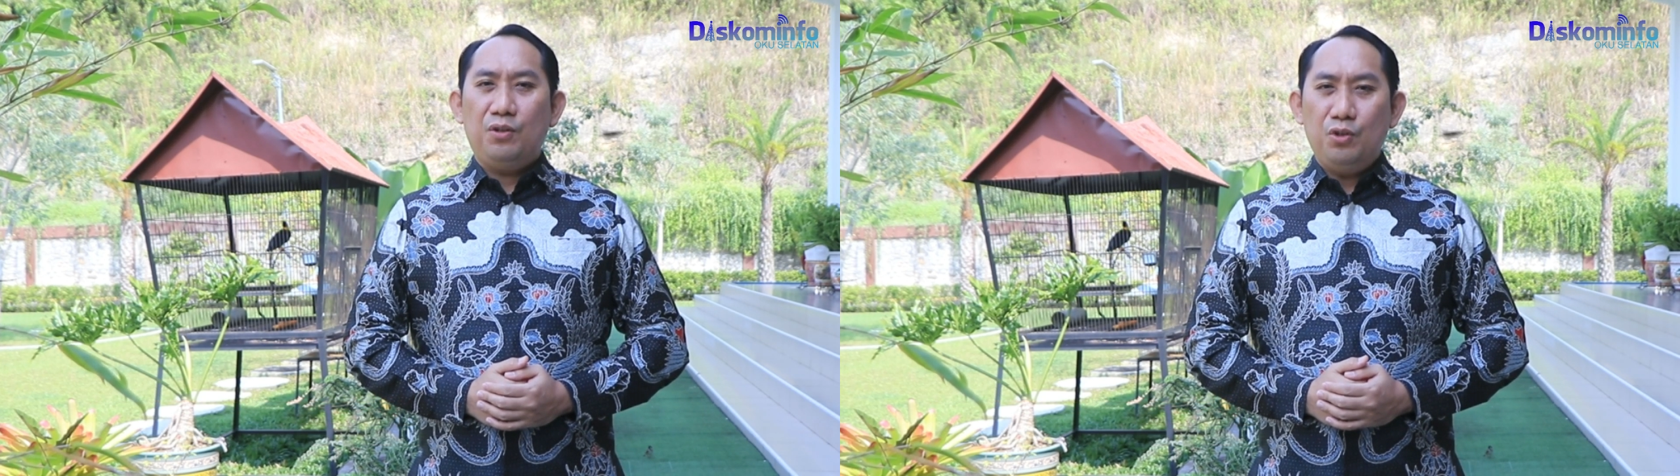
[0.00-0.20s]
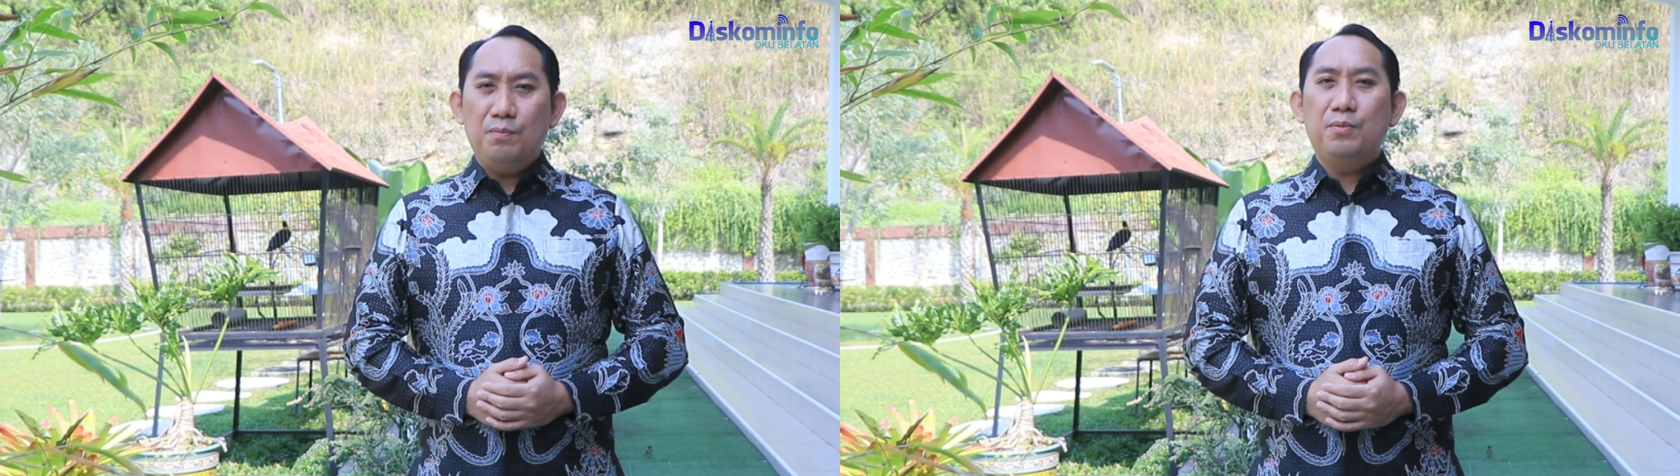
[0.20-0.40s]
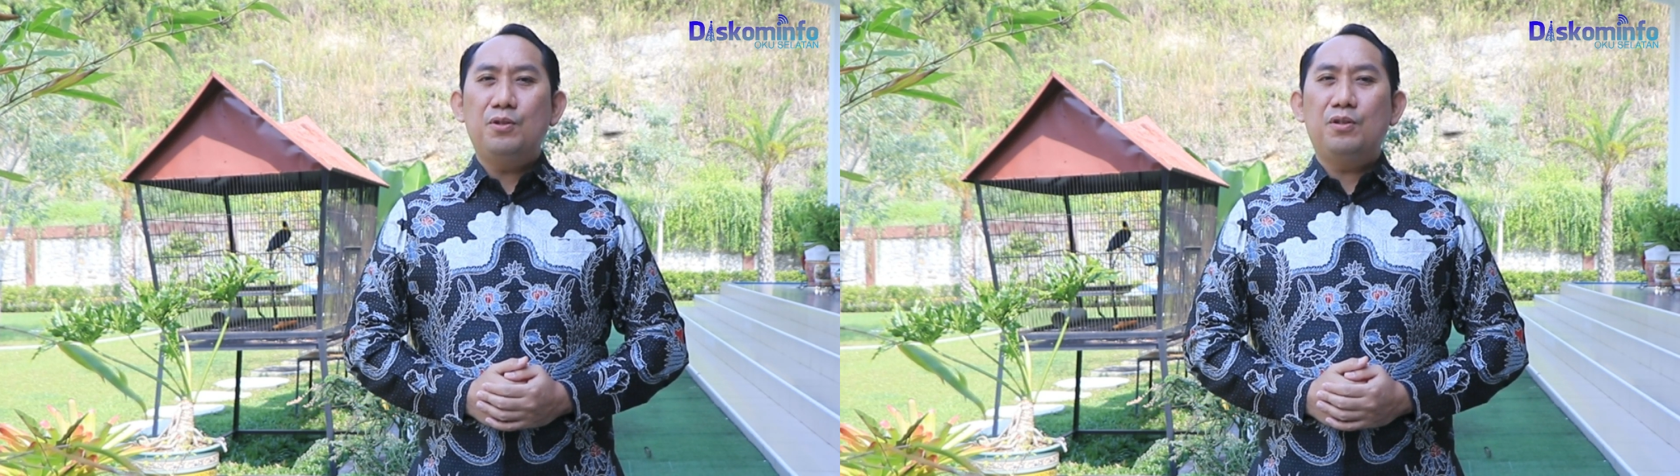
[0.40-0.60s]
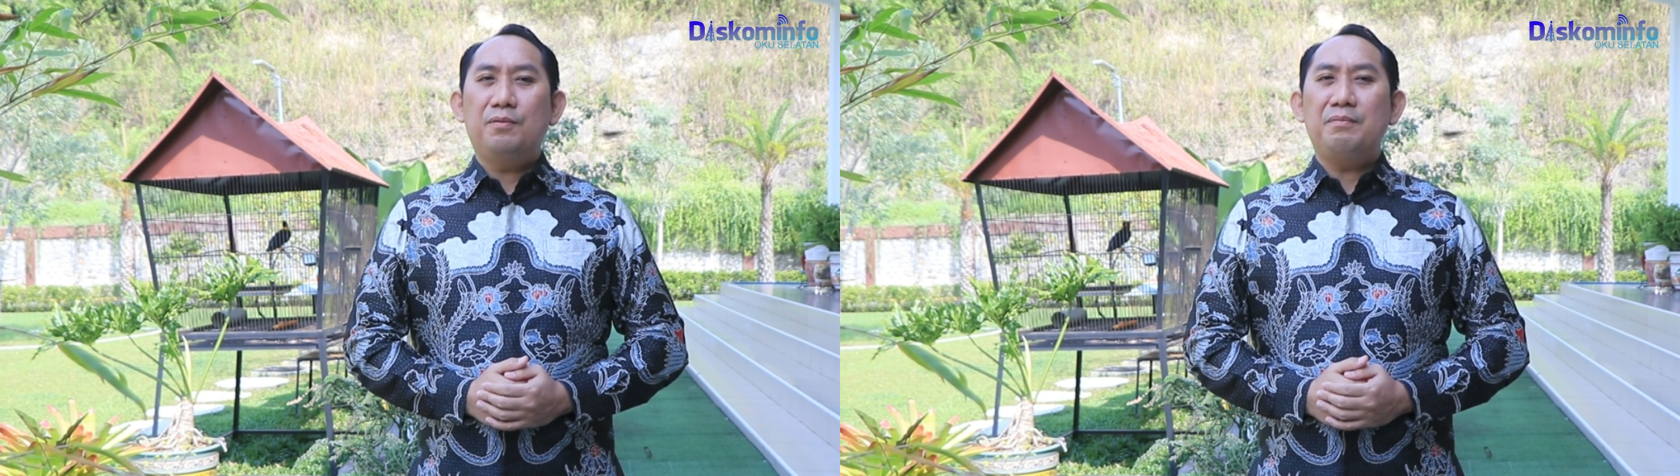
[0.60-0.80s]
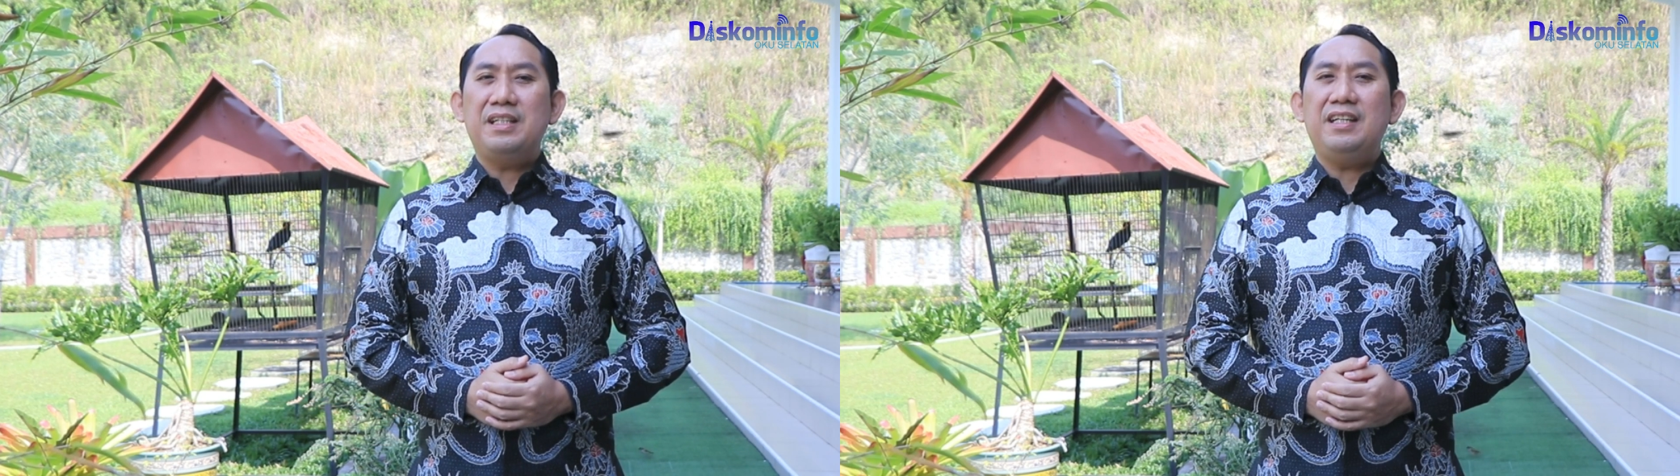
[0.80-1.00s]
tumbuh
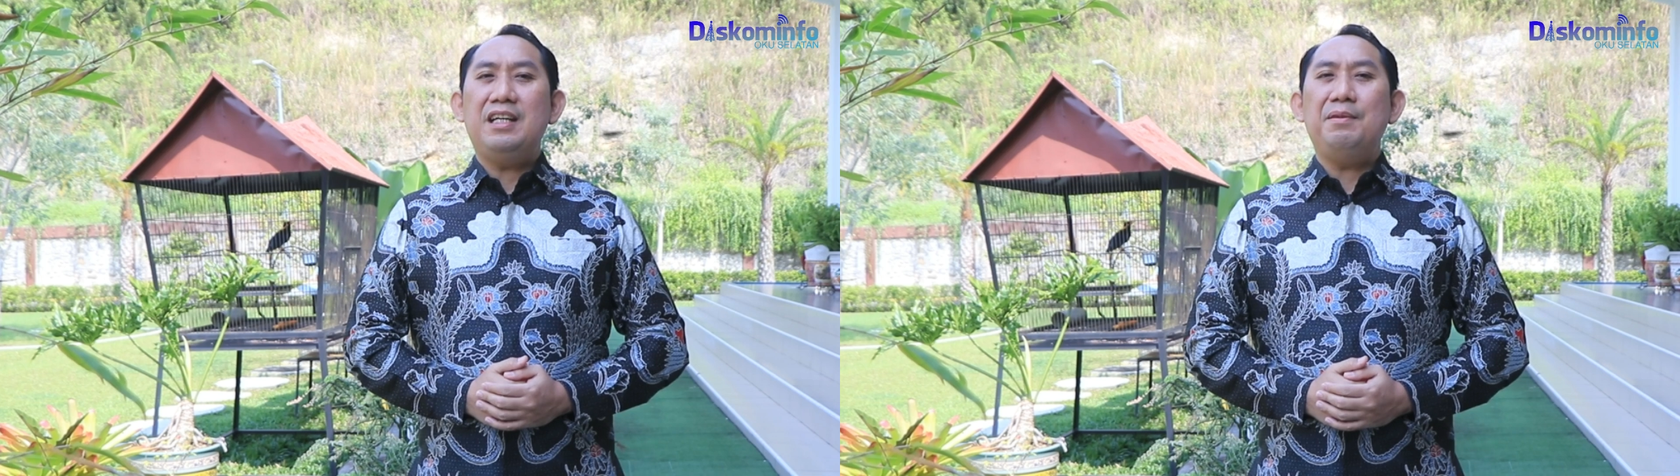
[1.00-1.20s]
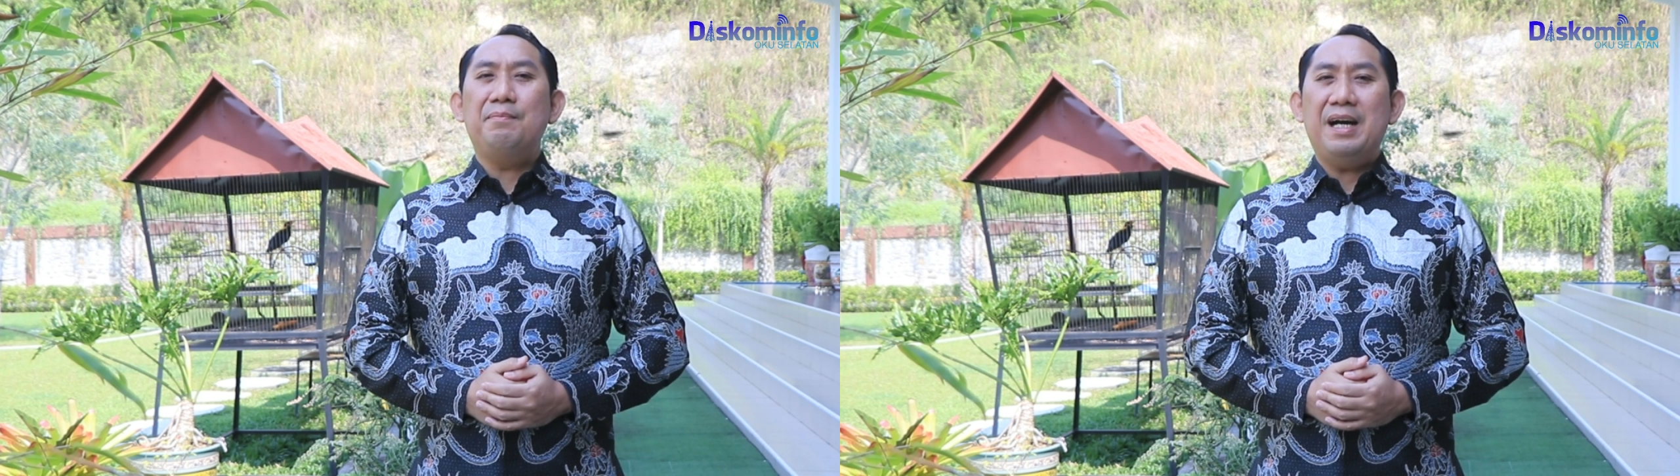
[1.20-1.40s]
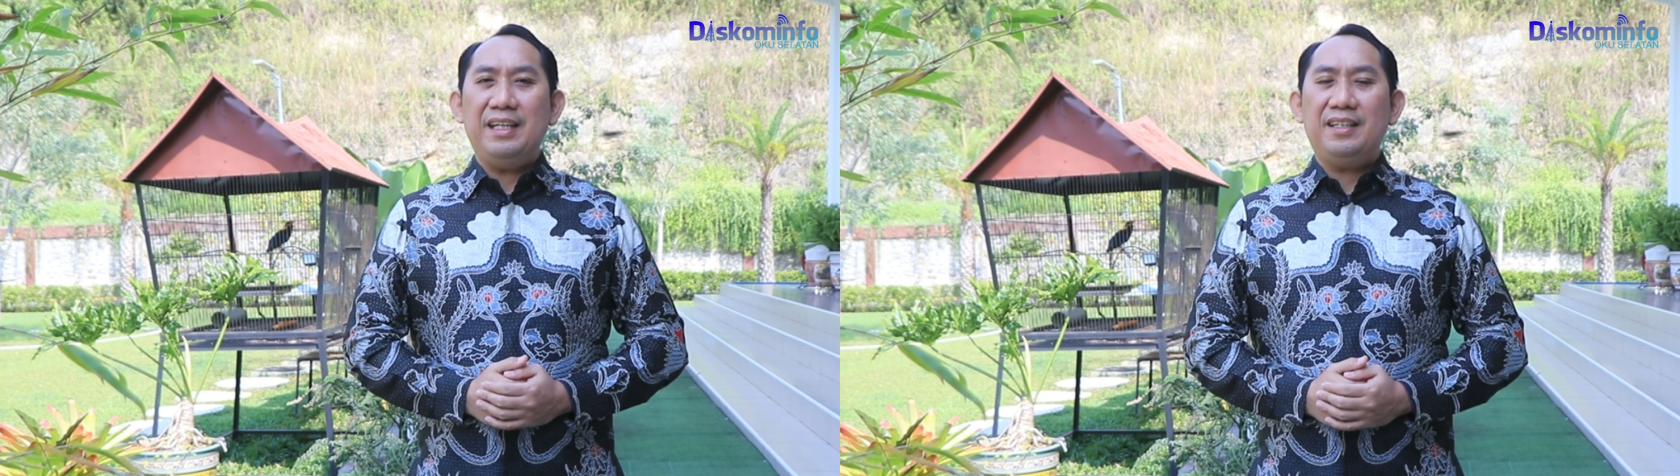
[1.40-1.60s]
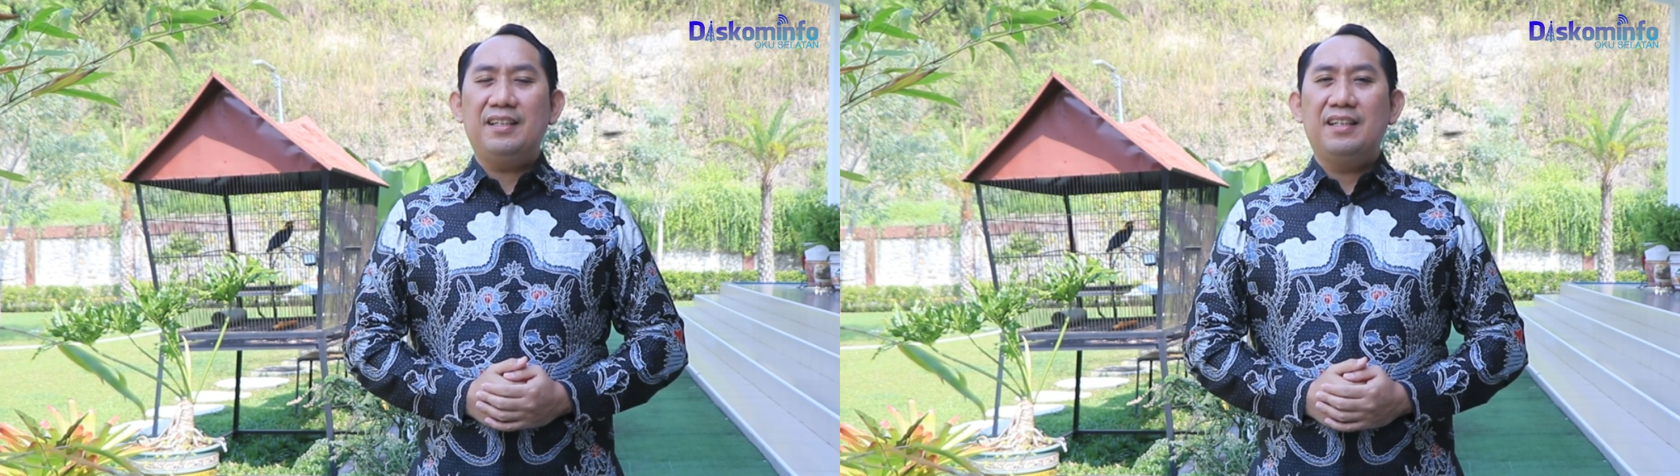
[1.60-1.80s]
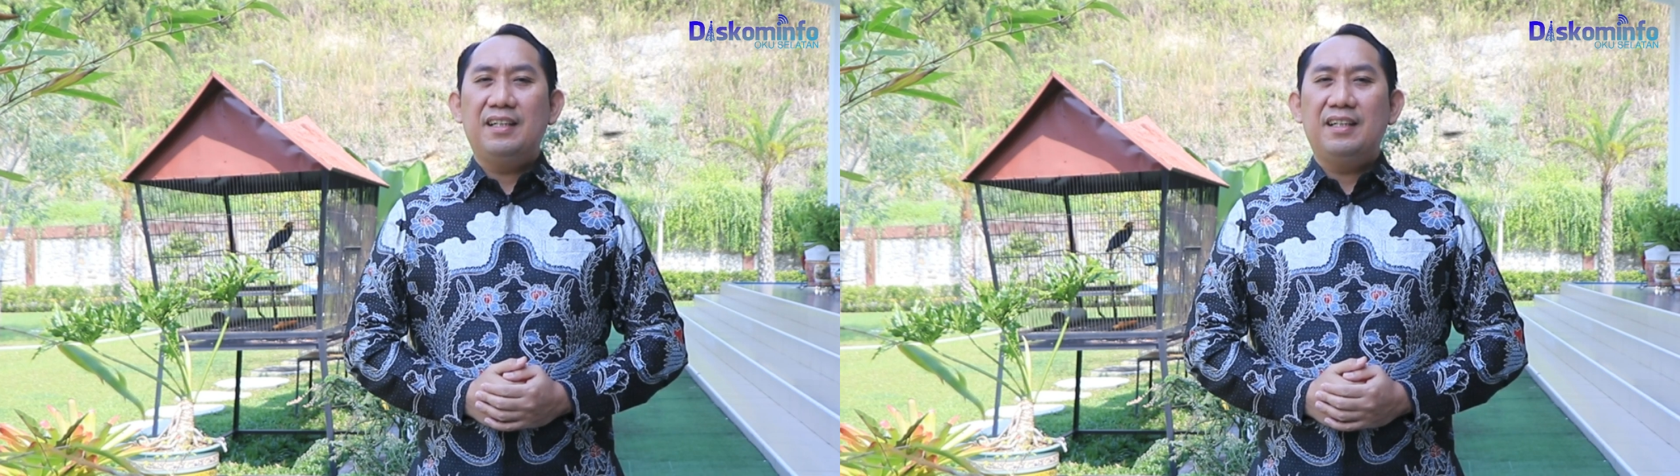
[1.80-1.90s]
menjadi lebih baik